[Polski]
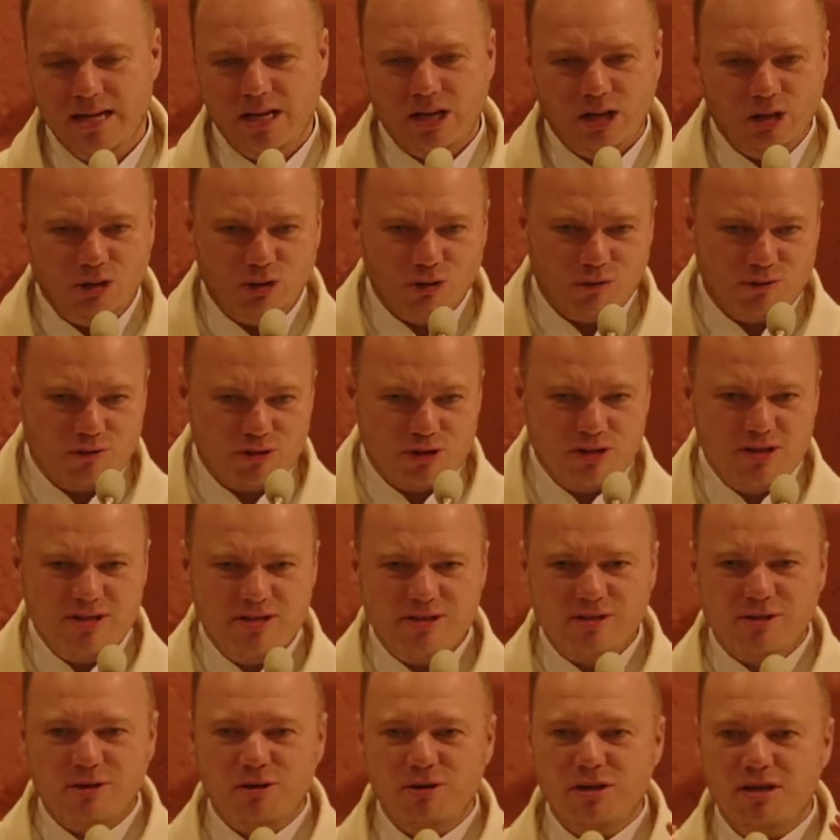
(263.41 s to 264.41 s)
I to
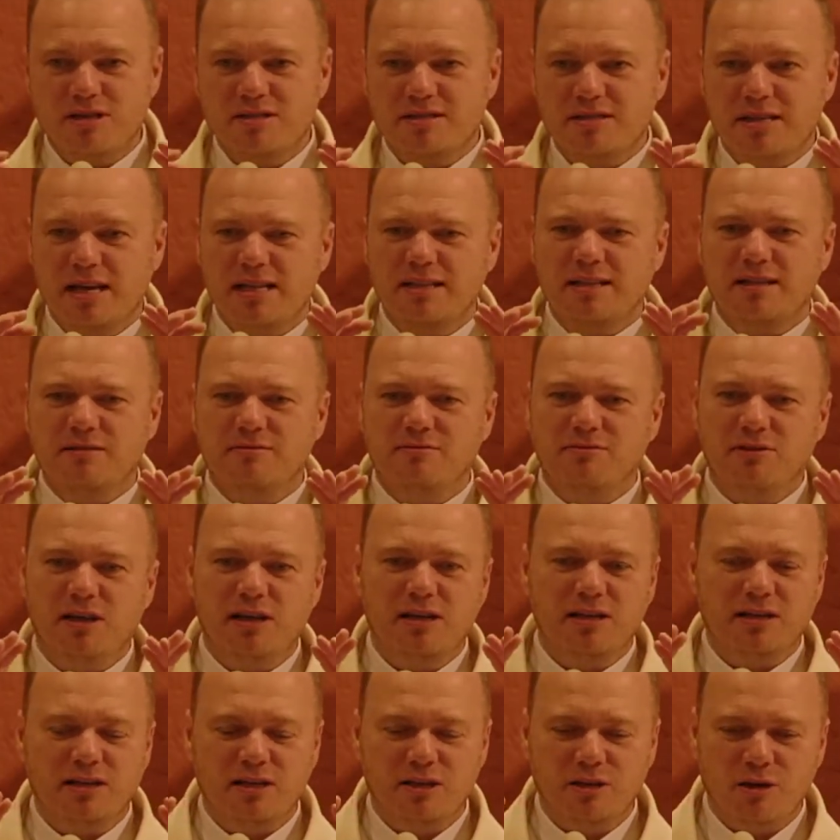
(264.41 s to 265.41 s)
wszystko jest jeden
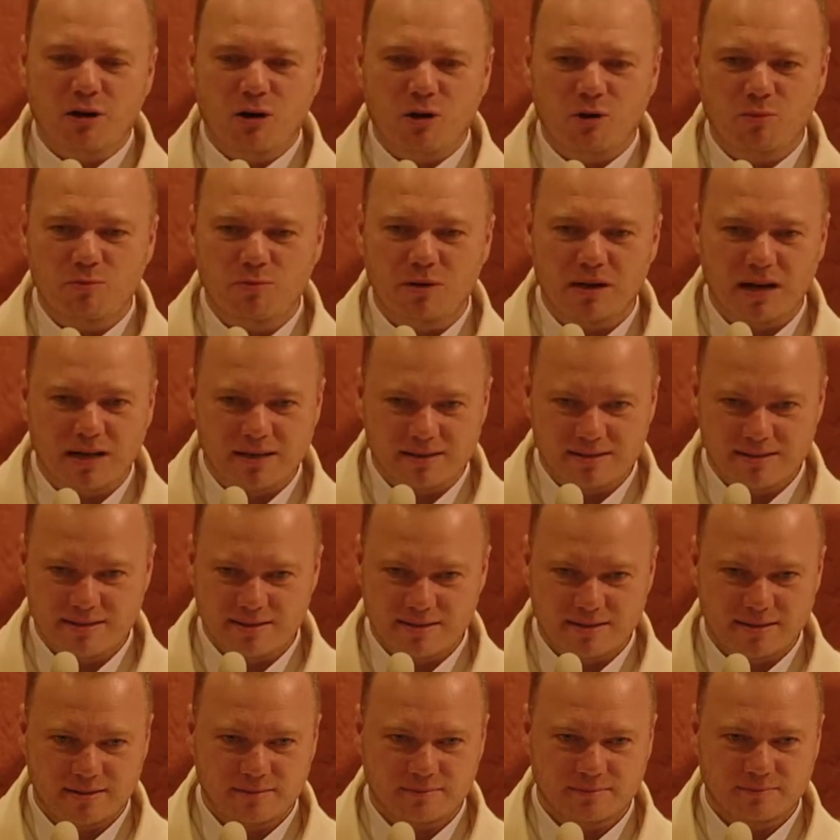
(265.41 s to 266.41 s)
wielki
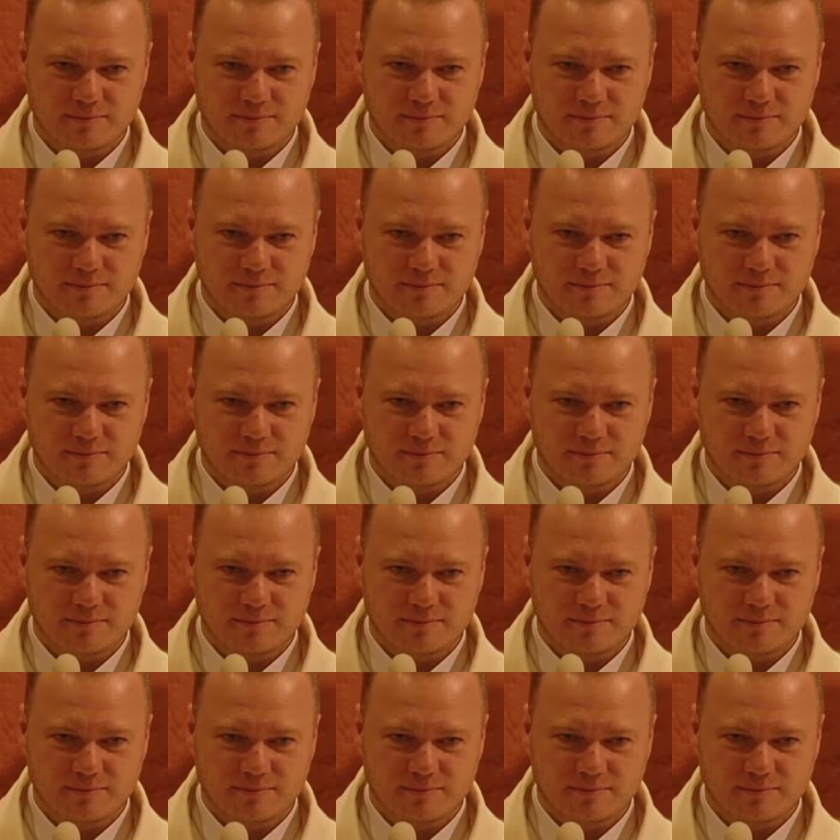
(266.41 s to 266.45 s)
obraz.